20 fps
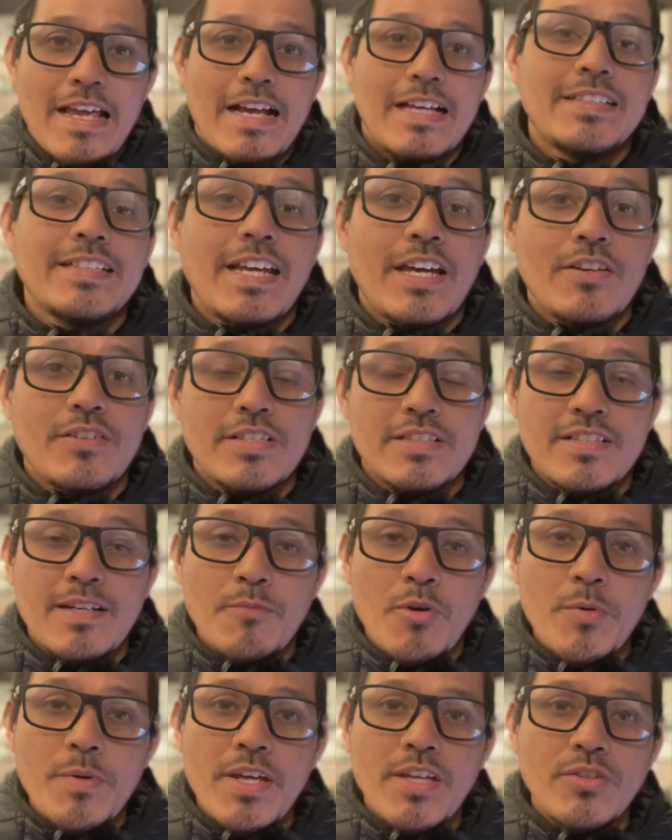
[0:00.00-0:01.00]
Así que nos
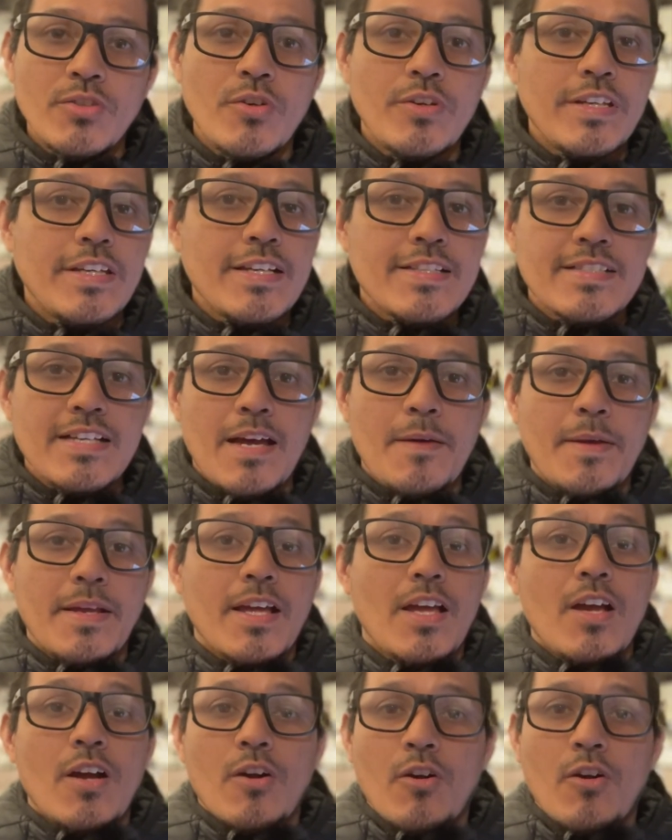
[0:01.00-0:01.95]
estamos viendo y ya saben,